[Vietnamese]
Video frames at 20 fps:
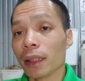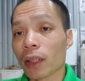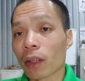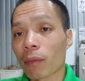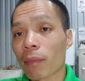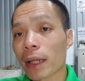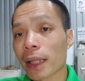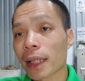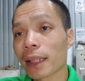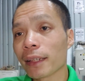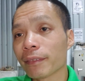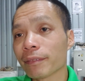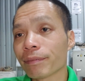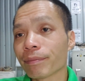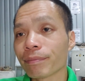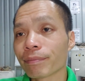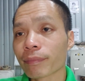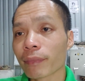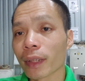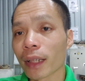Chào các bác nhá
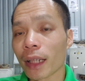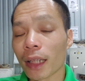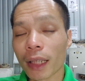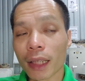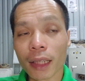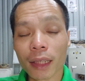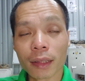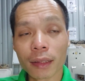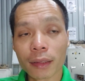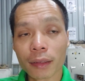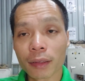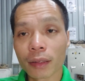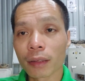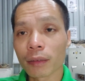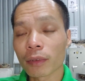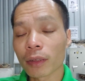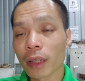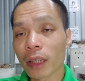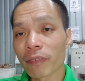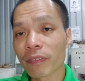à,
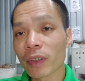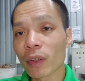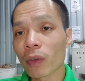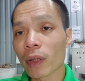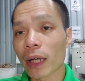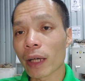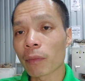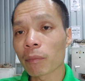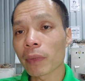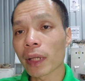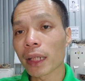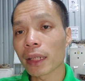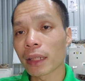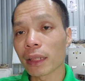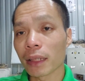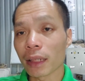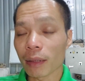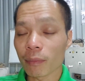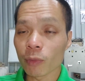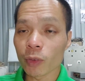Cái video ngày hôm nay
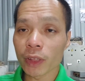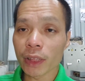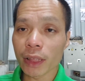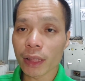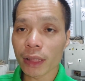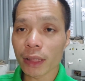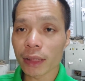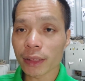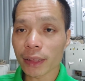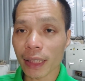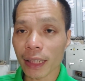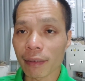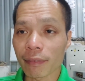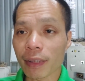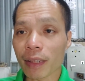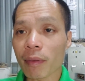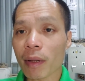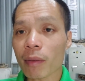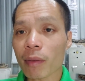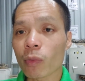thì em muốn chia sẻ
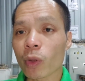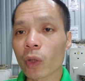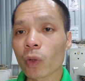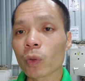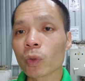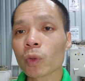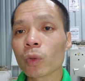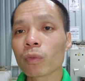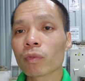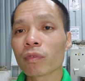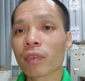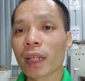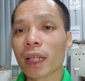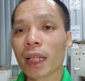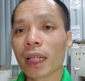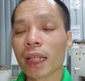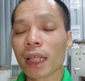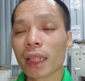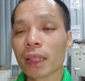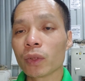với các bác một cái nội dung
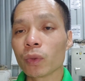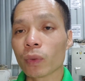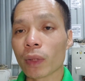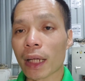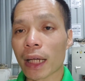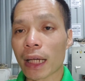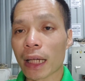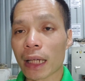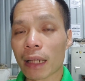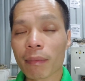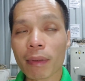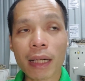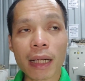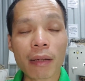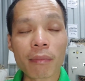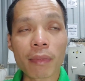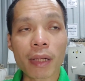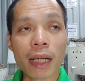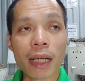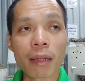về chủ đề là bác
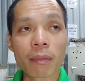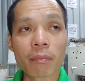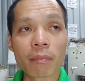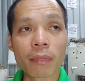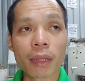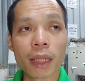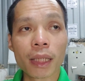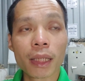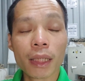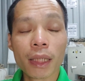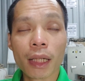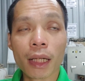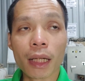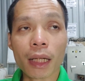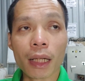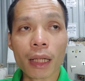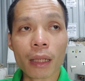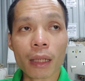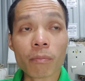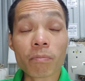nào mà làm à,
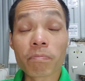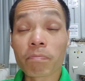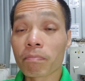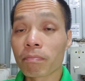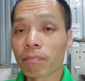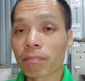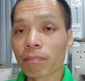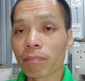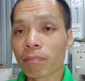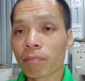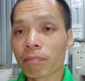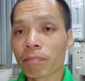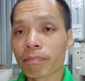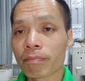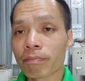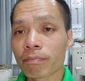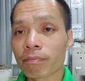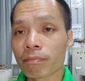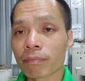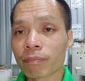à
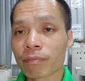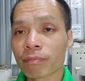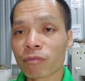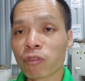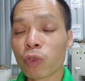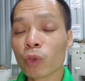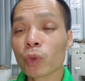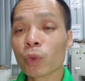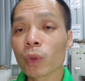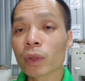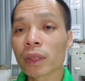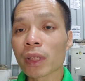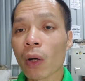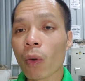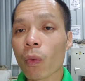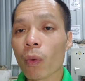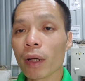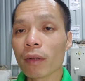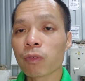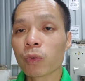phun thuốc
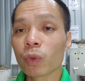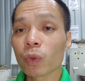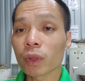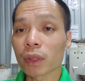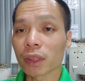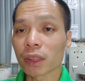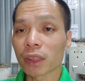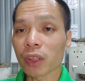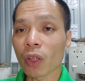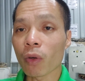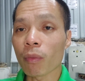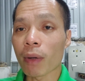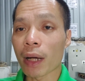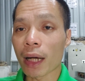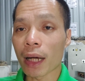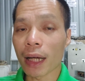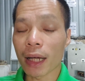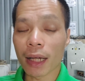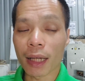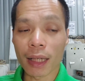sâu ấy, phun thuốc trừ sâu
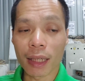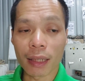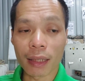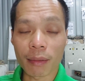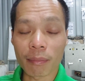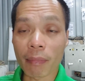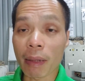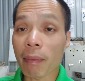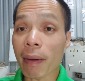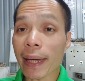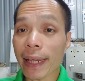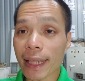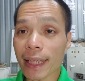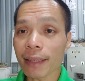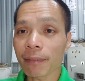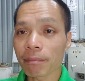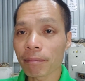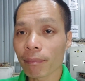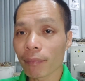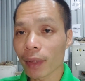bằng à, máy bay
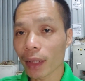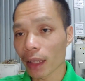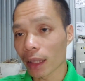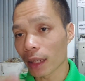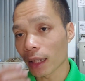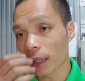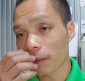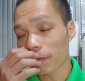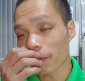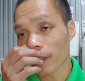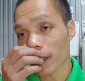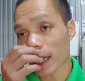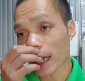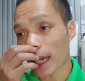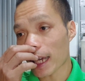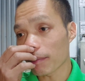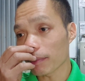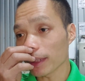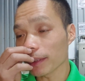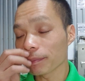ấy à, hay
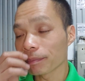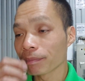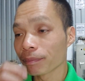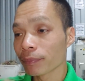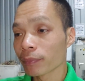flycam ấy